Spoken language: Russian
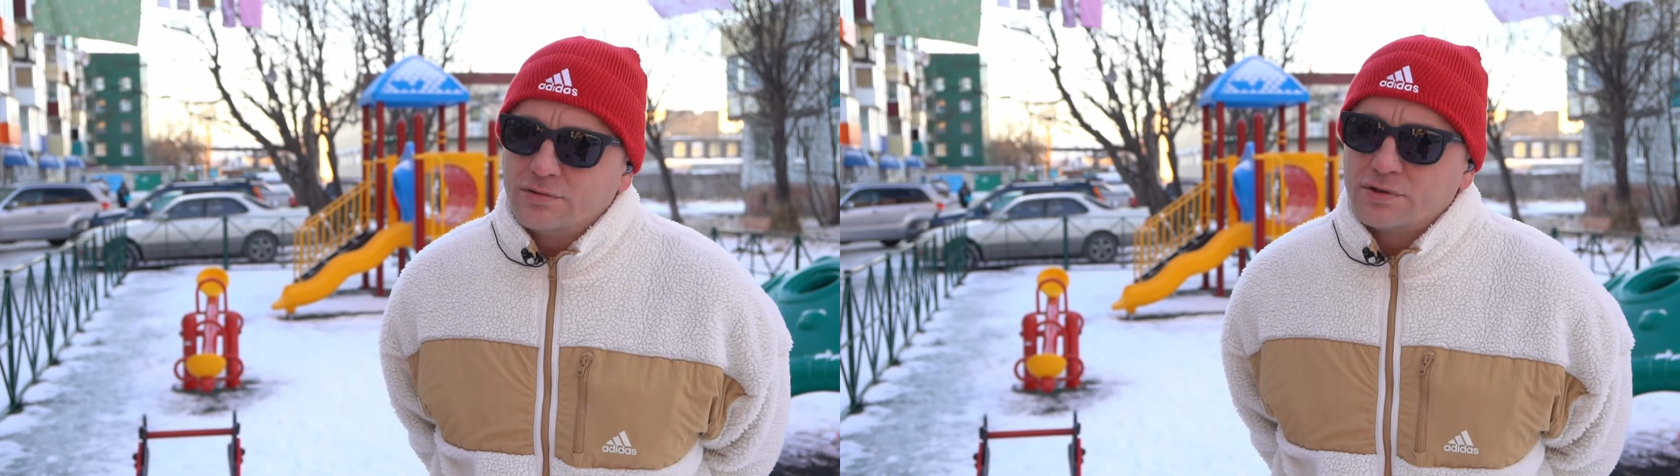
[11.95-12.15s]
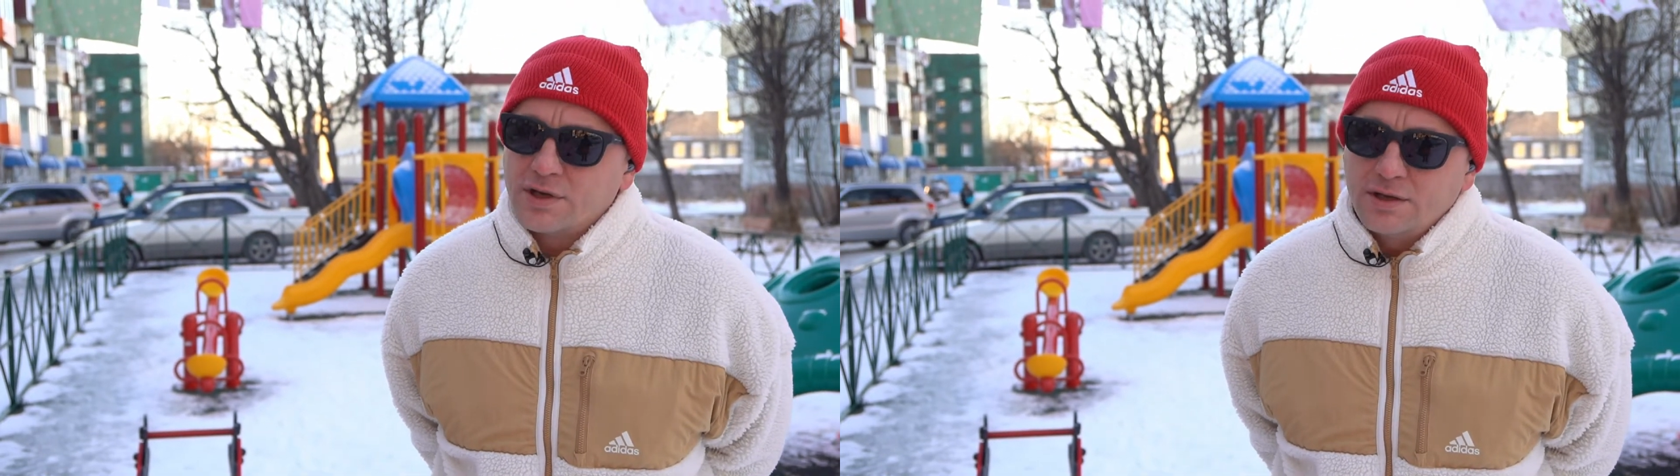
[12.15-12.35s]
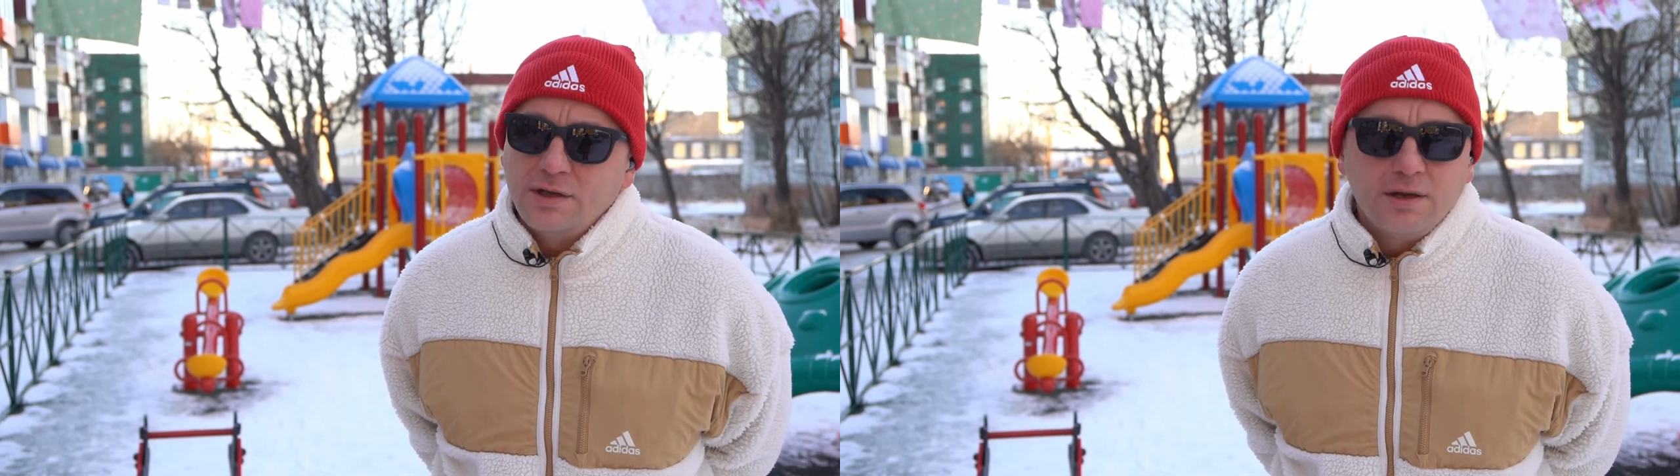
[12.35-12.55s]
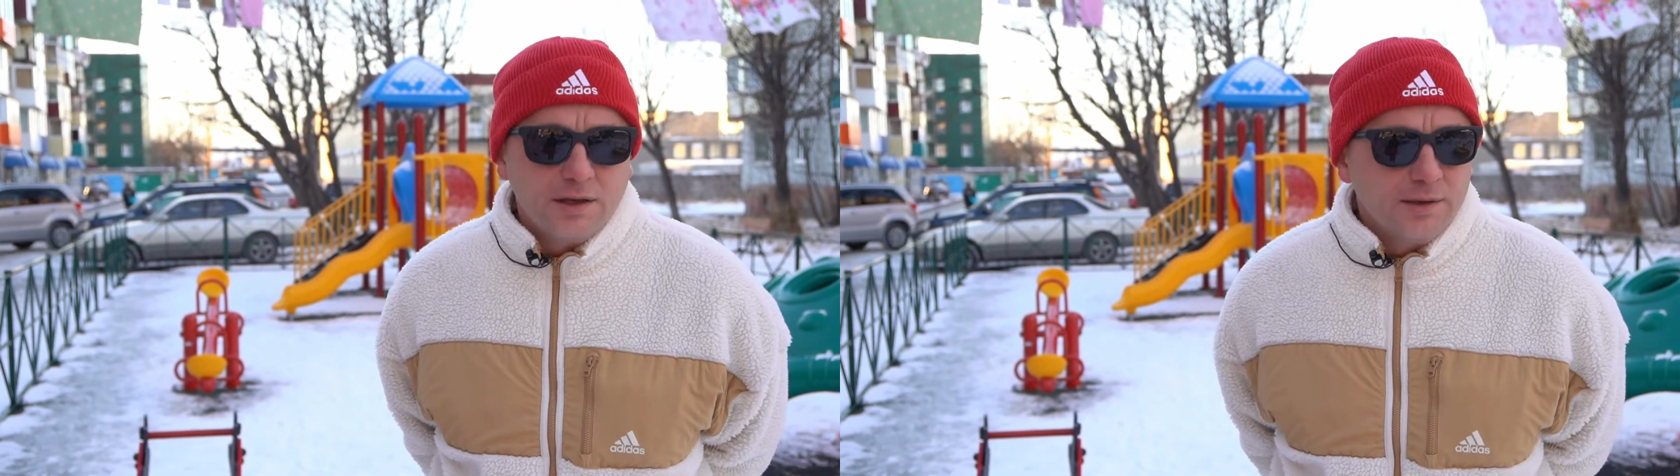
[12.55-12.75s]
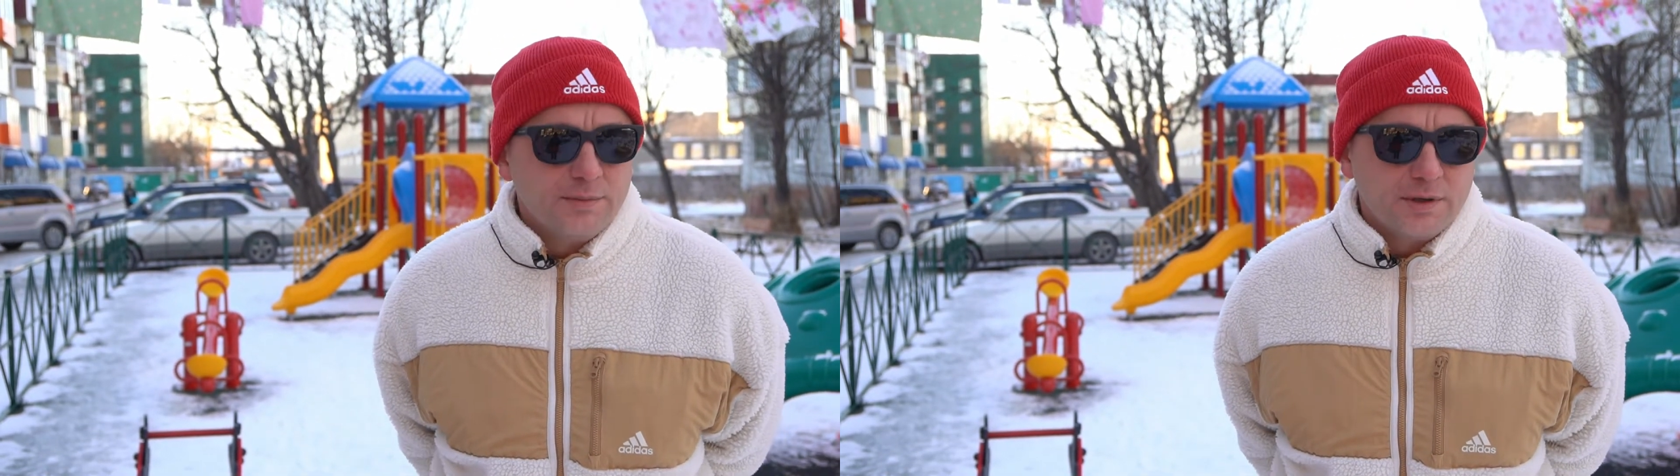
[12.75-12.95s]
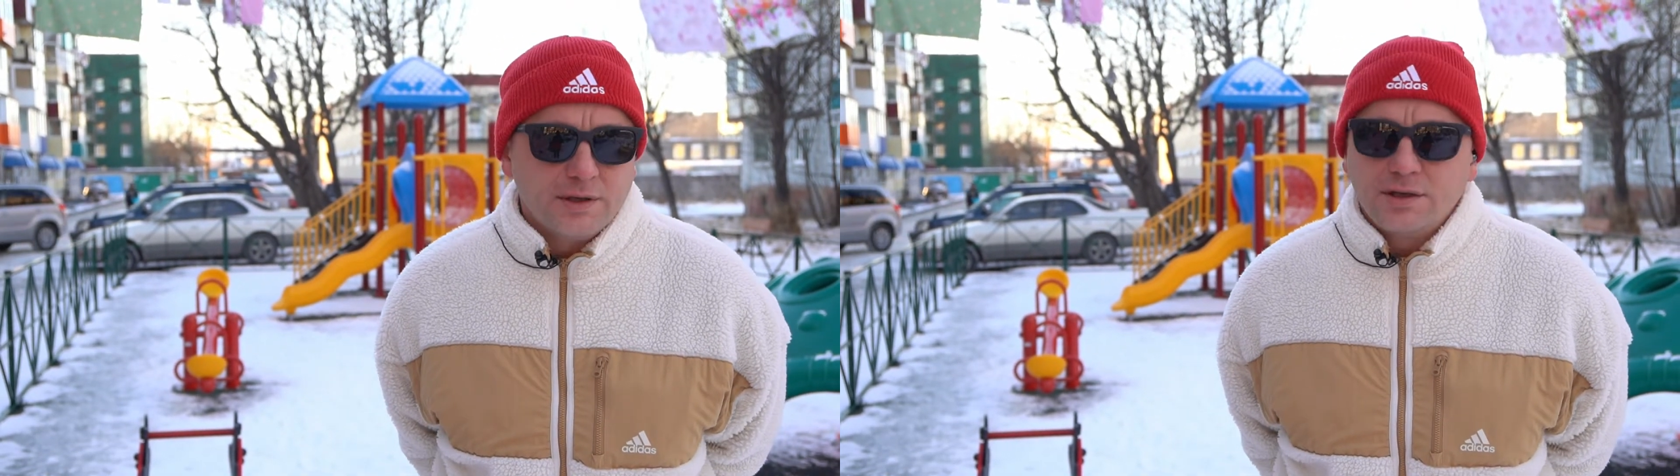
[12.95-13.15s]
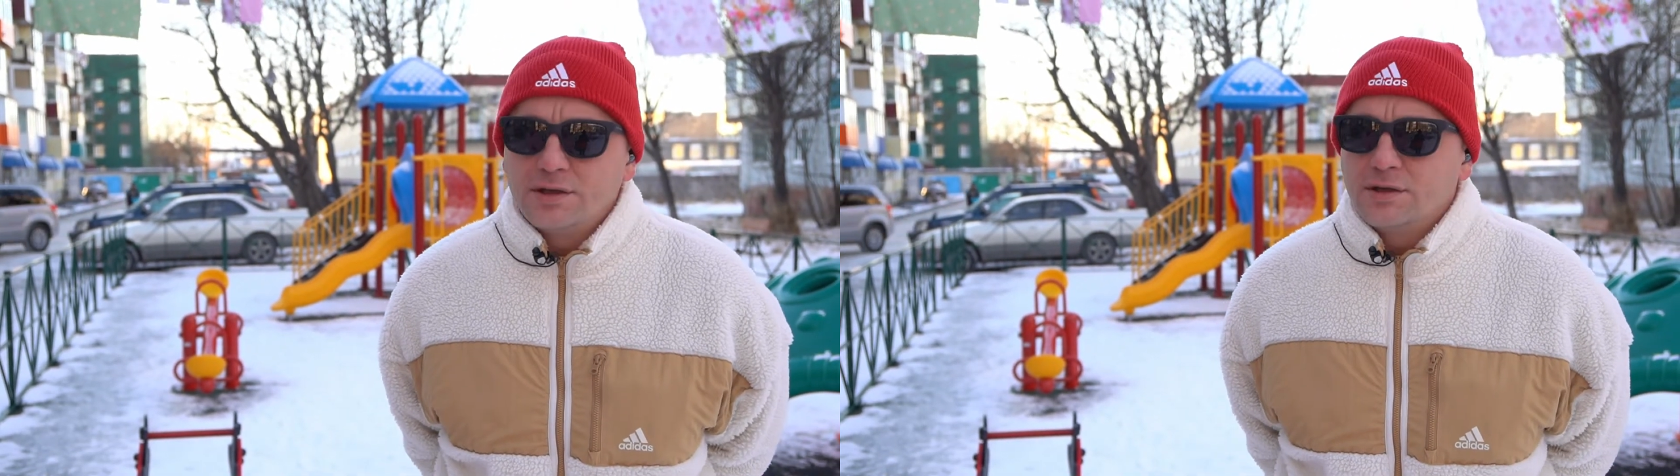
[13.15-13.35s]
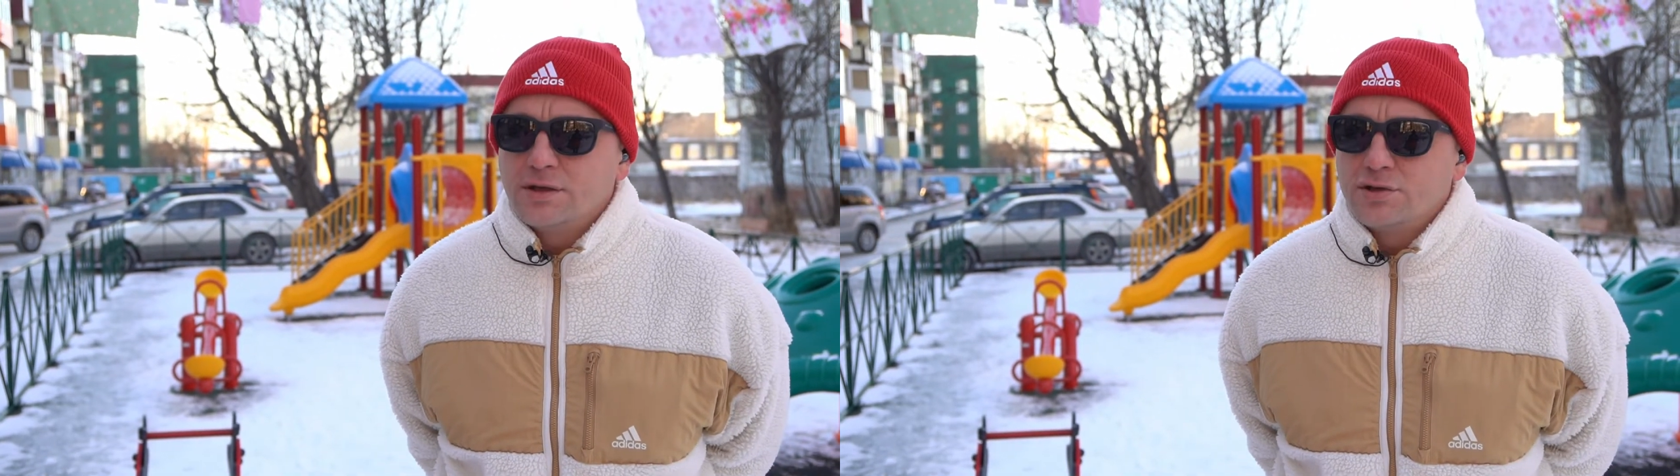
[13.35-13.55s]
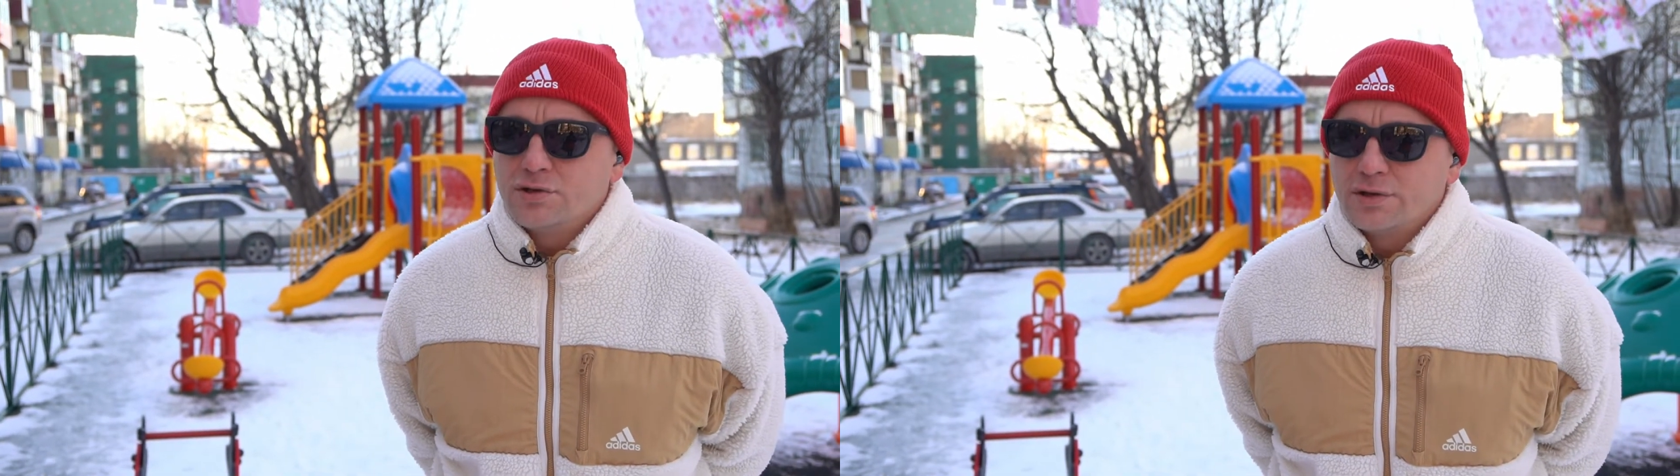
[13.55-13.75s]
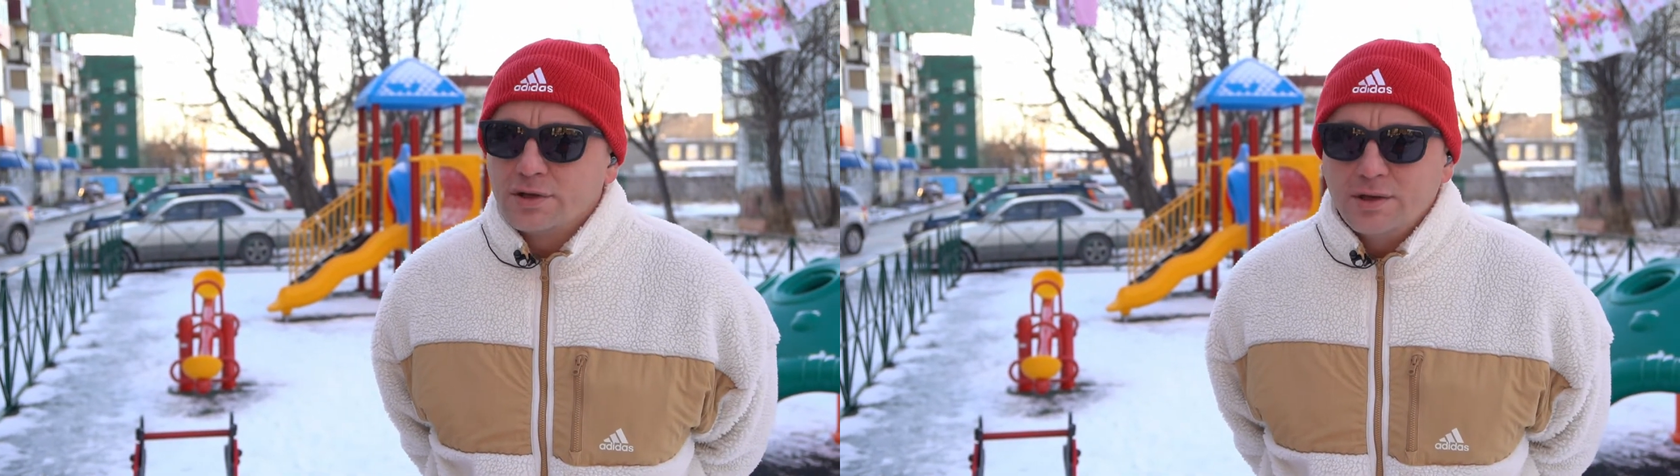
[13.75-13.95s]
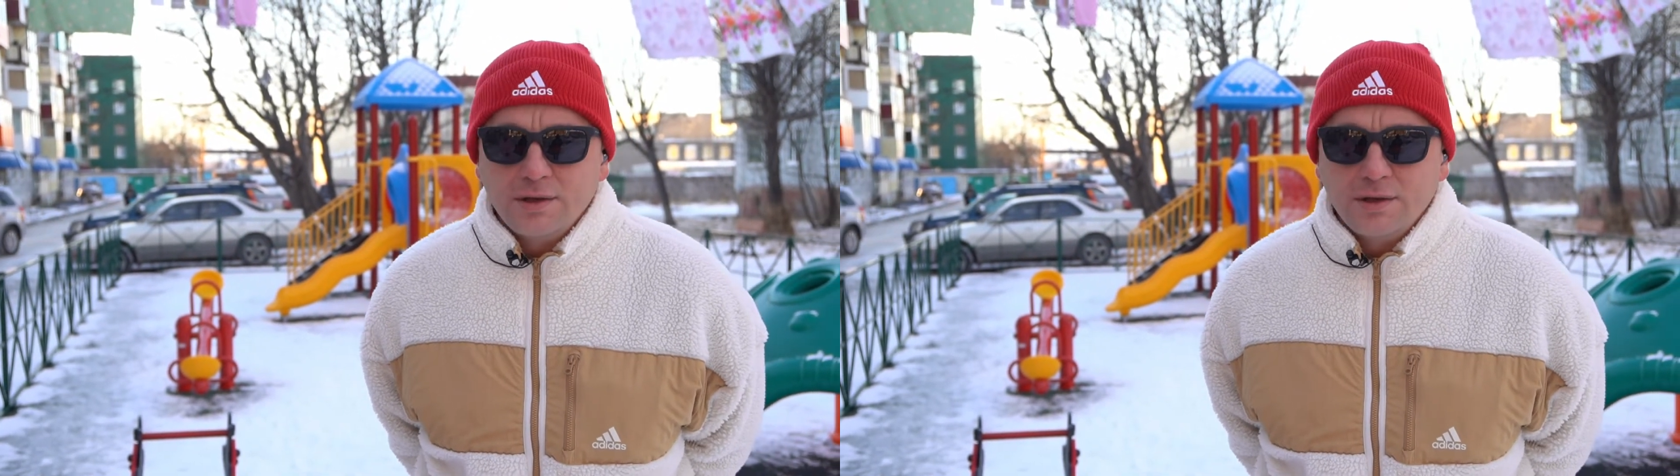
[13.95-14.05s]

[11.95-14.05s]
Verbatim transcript: устранили ли мы эти недочеты.